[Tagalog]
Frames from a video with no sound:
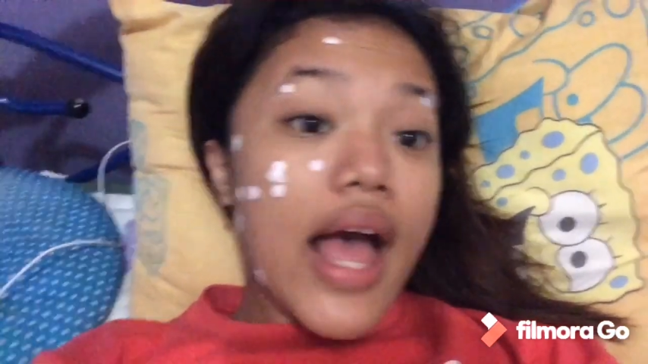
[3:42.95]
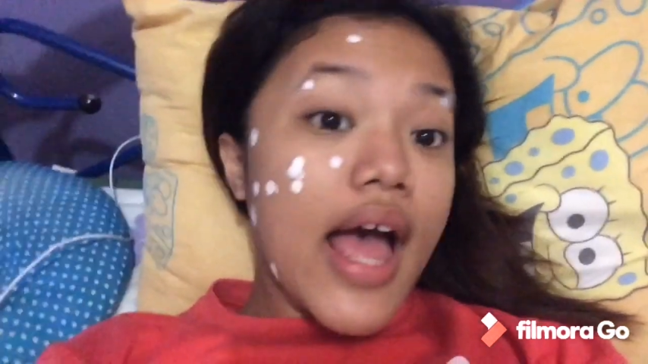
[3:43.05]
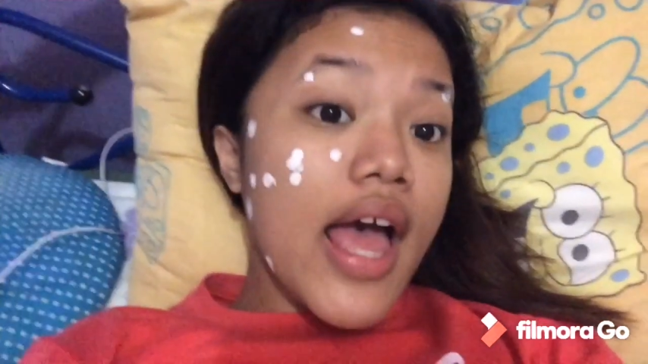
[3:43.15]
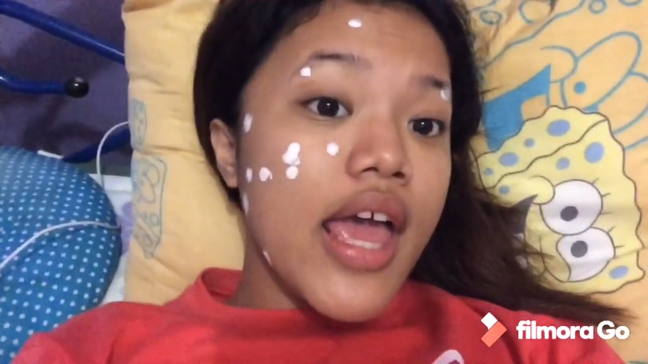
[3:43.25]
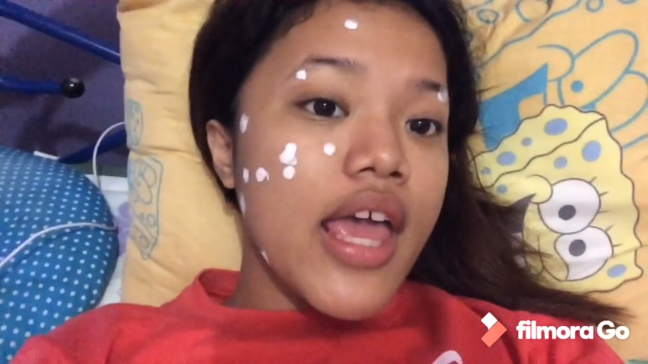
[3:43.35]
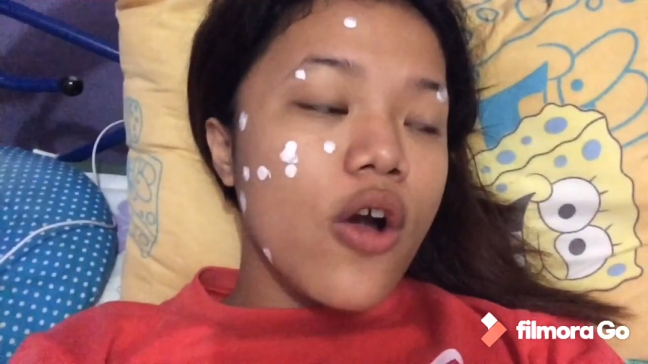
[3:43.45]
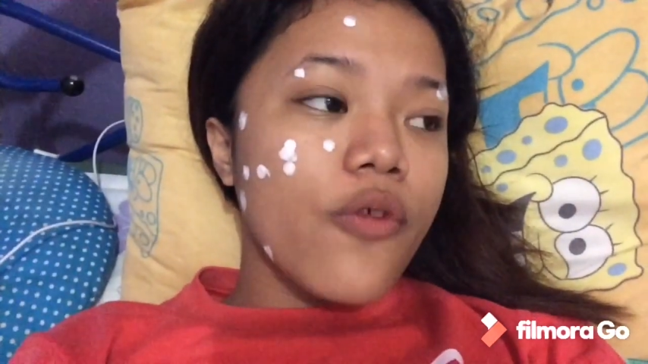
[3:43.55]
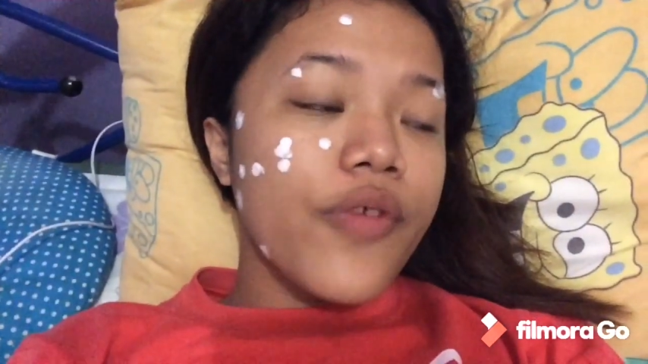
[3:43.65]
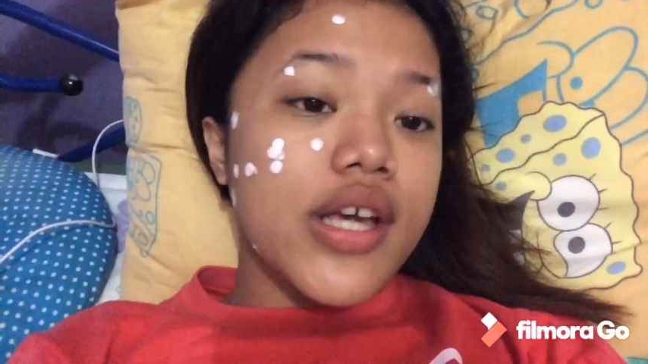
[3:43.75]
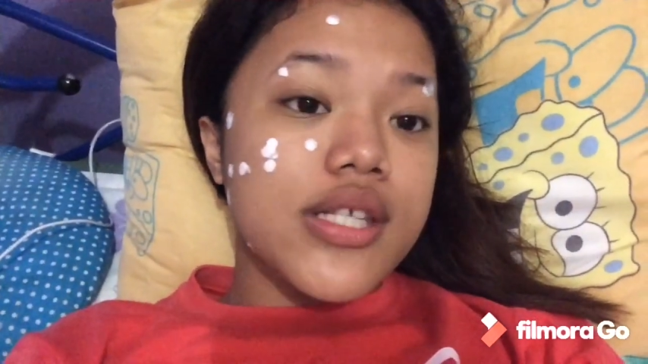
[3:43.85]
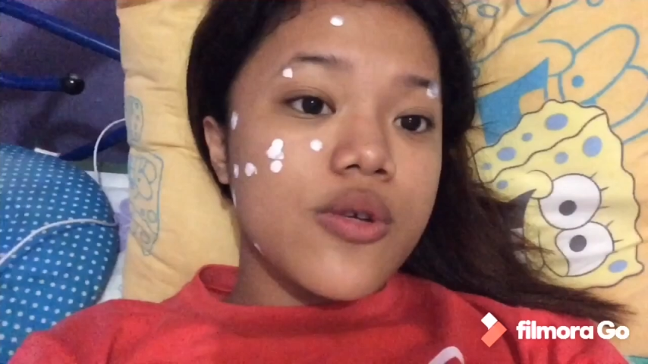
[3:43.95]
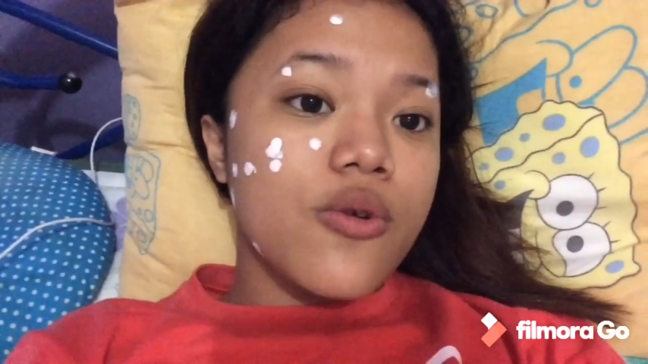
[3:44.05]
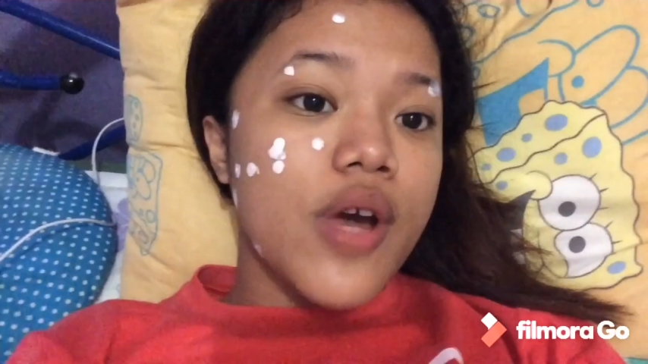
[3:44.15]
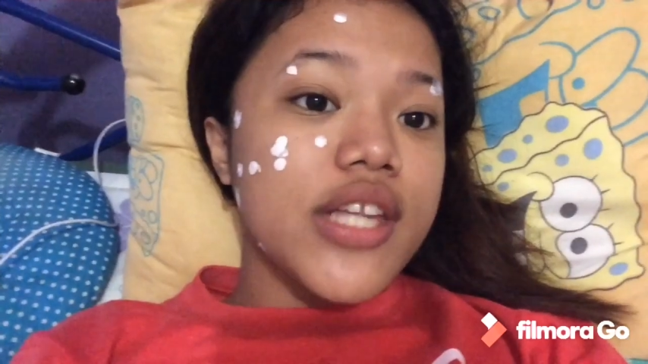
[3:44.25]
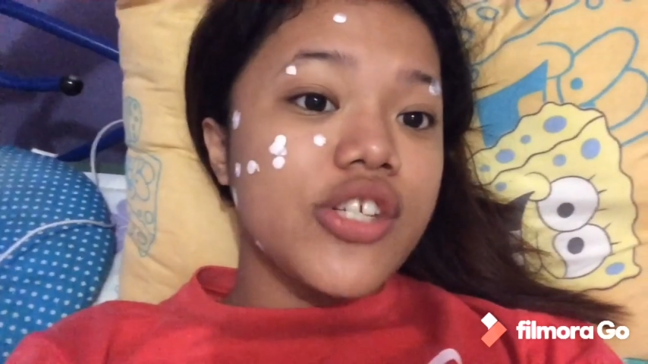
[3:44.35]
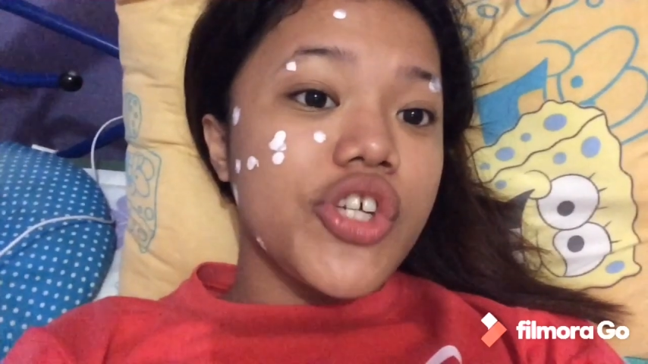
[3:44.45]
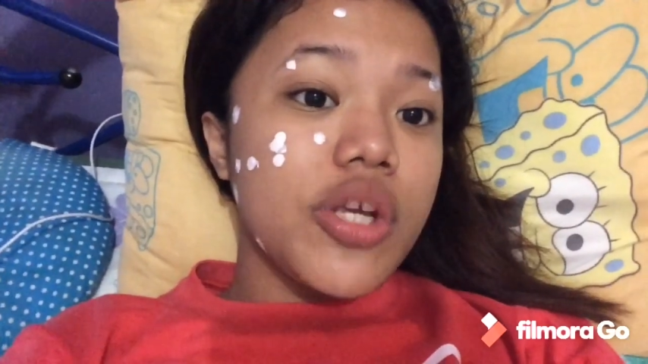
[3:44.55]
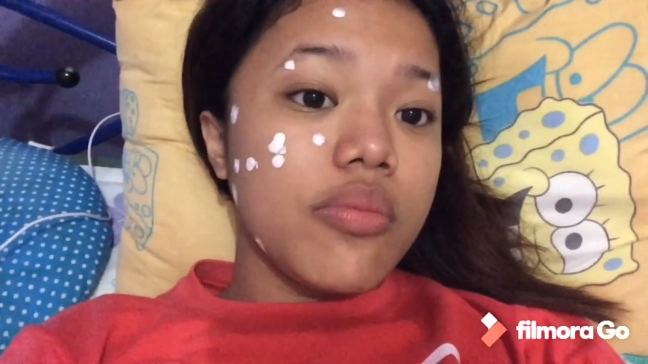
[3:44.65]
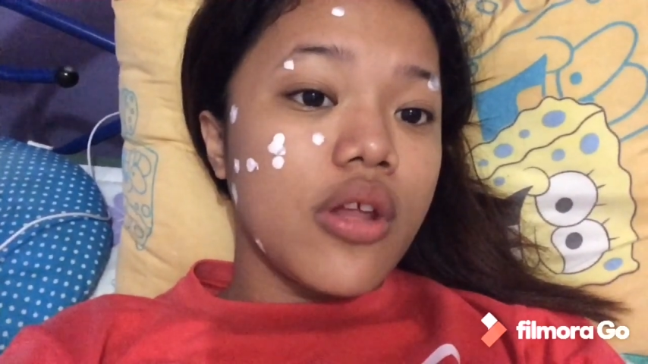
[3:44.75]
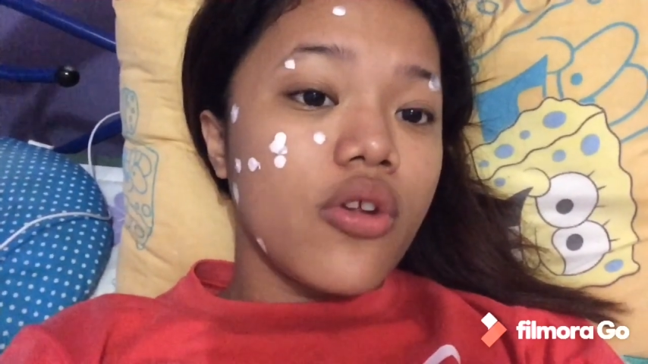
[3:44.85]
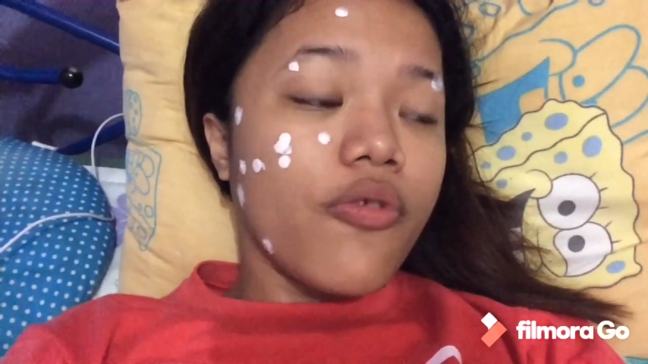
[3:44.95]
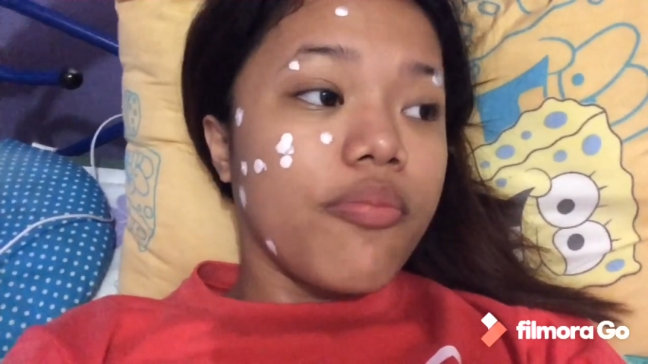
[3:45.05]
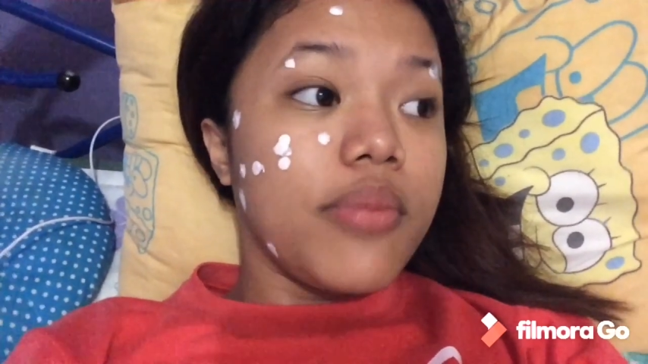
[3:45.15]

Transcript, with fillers: Kai of EXO and Jimin of